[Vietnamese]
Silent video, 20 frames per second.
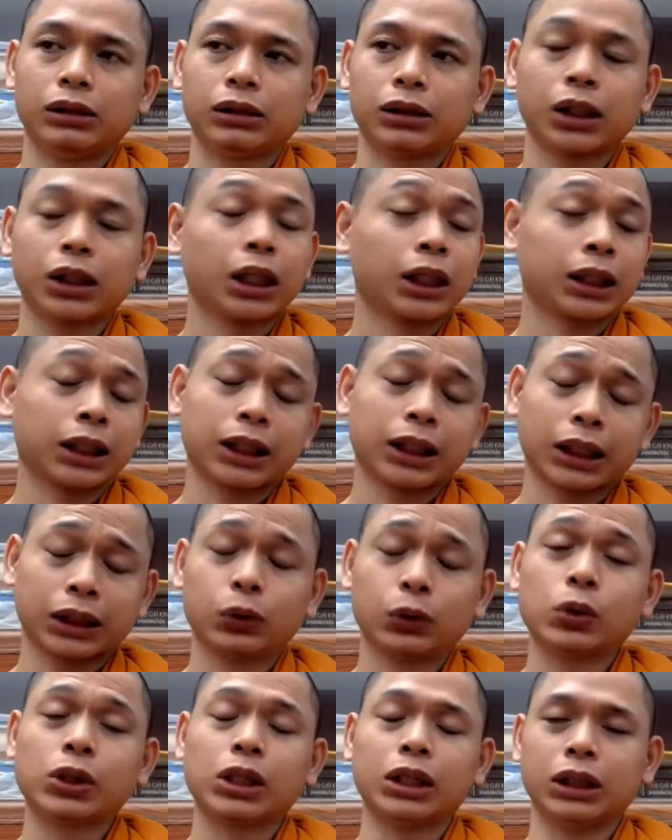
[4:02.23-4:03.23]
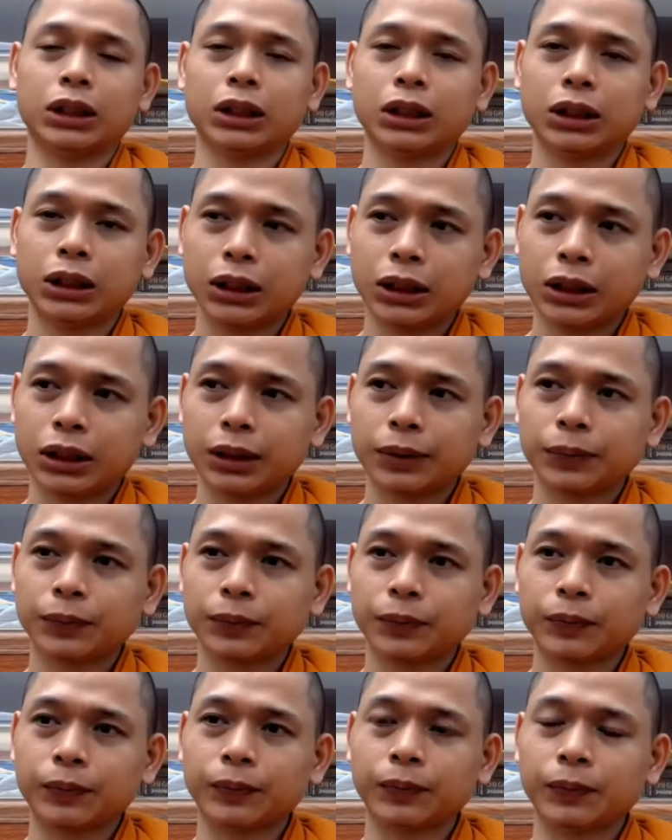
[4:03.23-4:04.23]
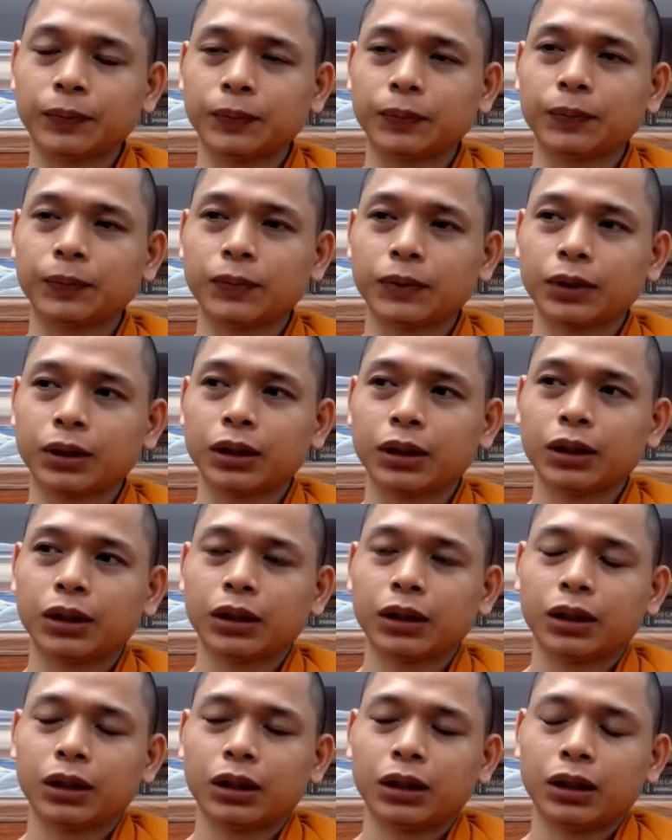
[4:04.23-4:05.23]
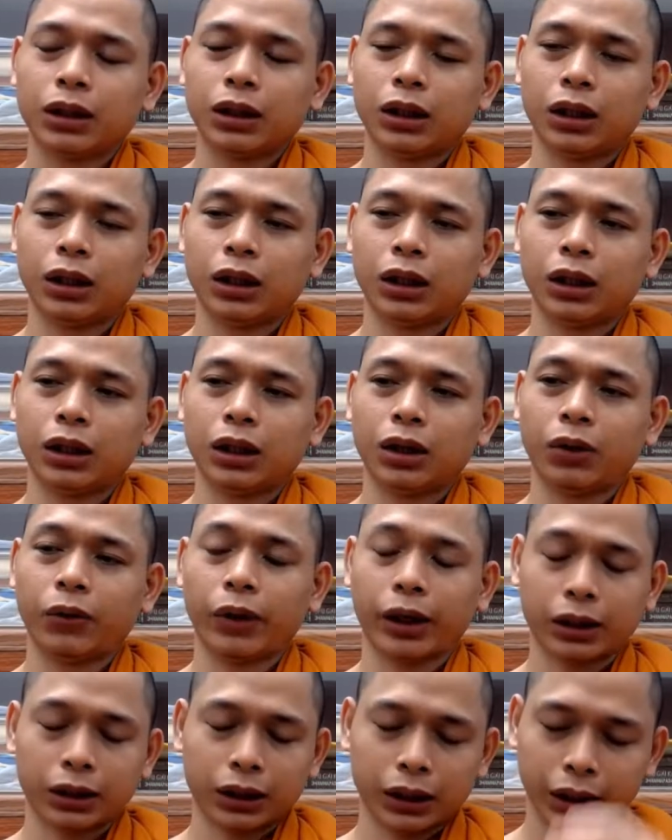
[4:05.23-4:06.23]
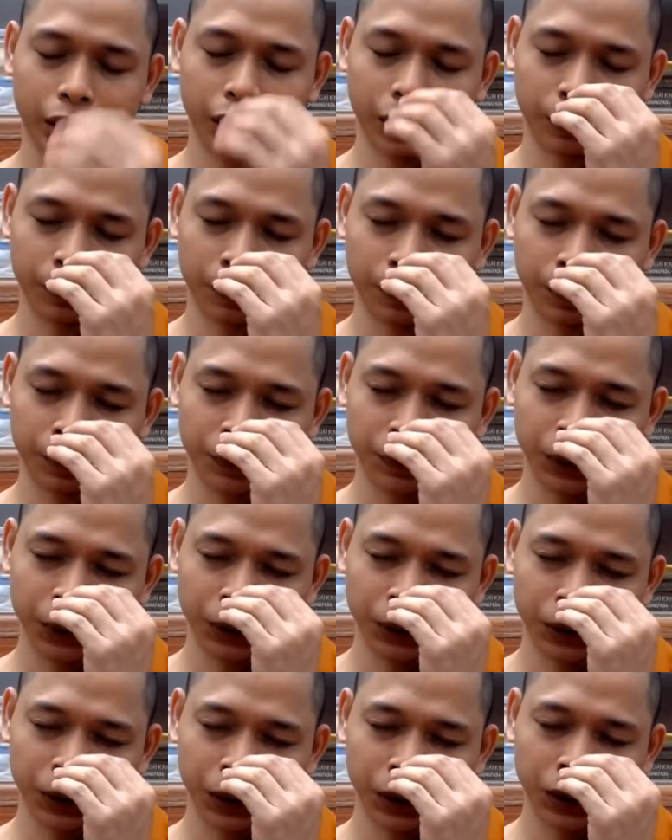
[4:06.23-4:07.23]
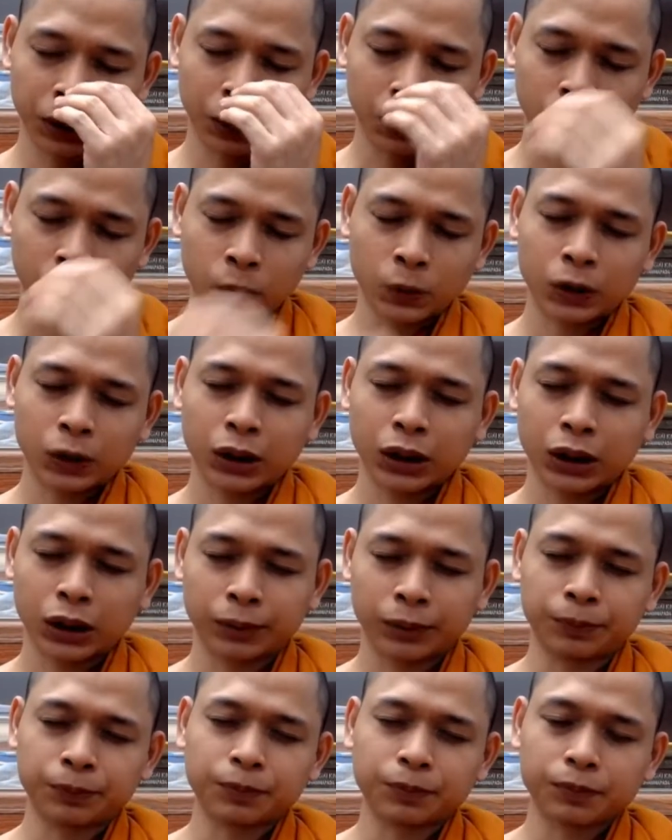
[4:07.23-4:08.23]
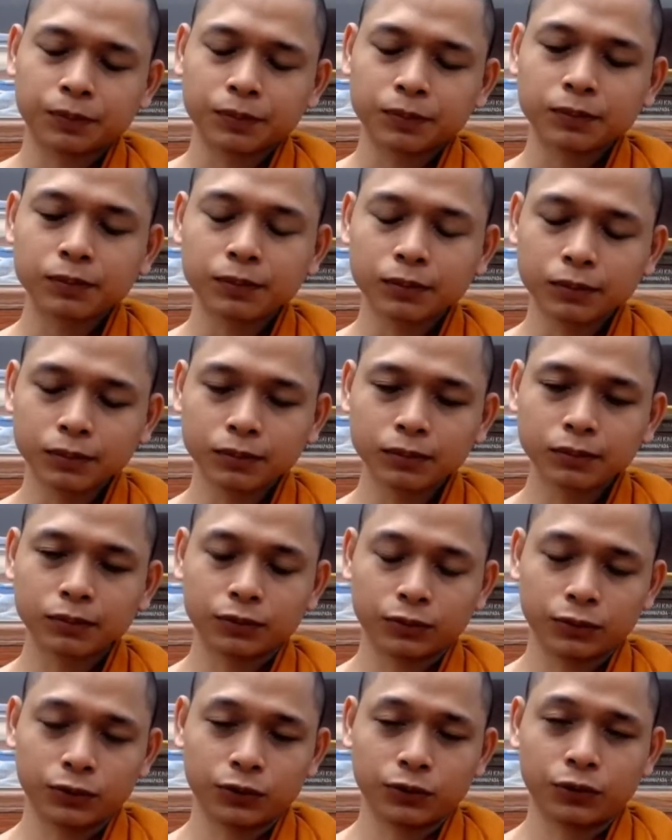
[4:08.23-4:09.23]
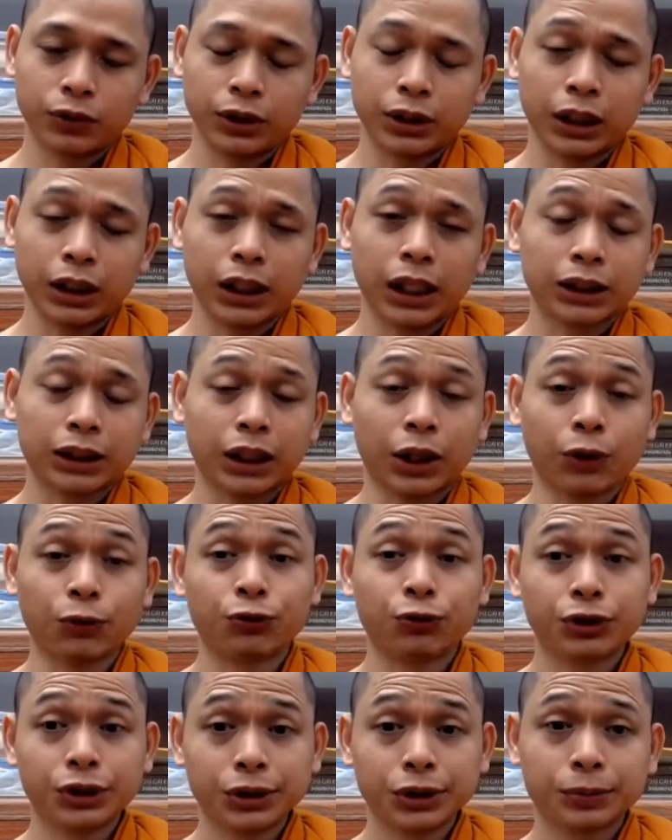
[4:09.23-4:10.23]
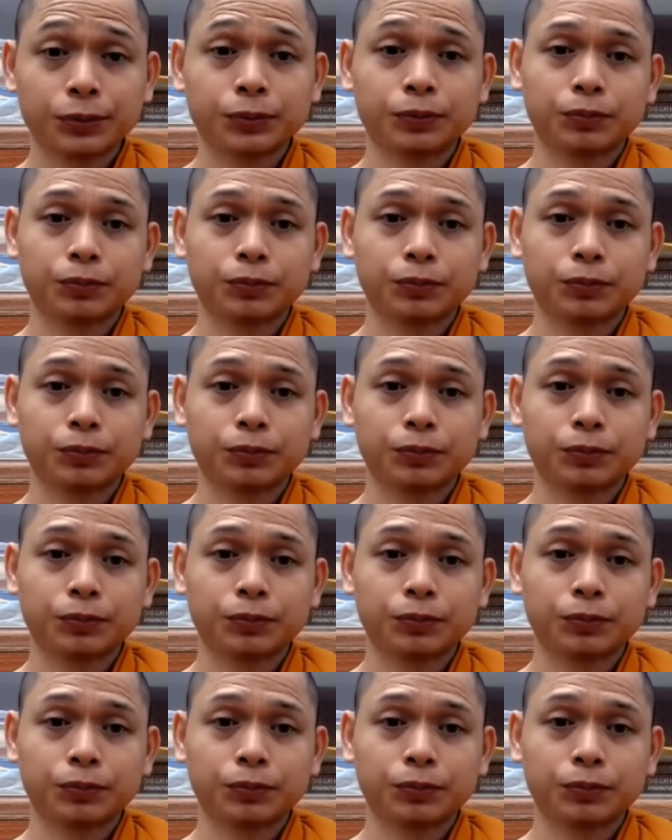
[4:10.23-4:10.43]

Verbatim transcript: đó là cái cách của sư Ừ. à, hoặc là mình có thể hiểu đó là vị này đang tạo phước